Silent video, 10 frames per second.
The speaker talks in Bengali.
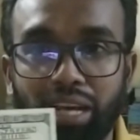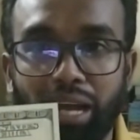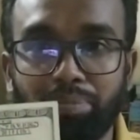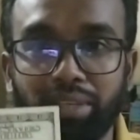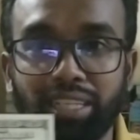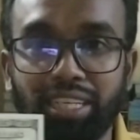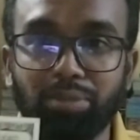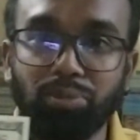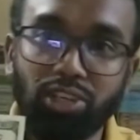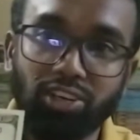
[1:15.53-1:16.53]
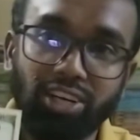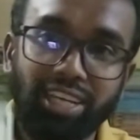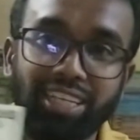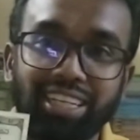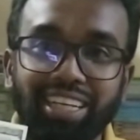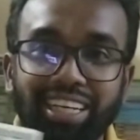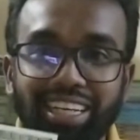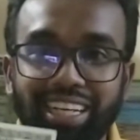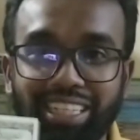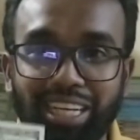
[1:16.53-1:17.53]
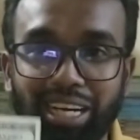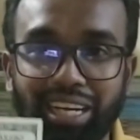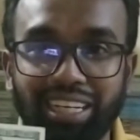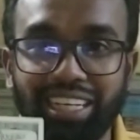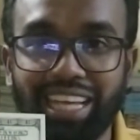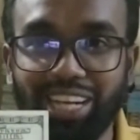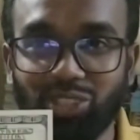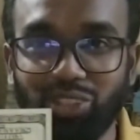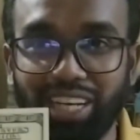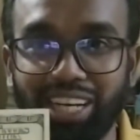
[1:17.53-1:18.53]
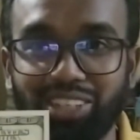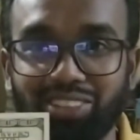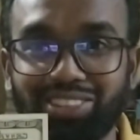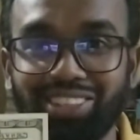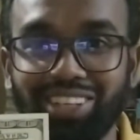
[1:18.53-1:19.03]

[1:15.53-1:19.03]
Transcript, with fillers: আপনাদের কি মনে হয় এটা একশো টাকার নোট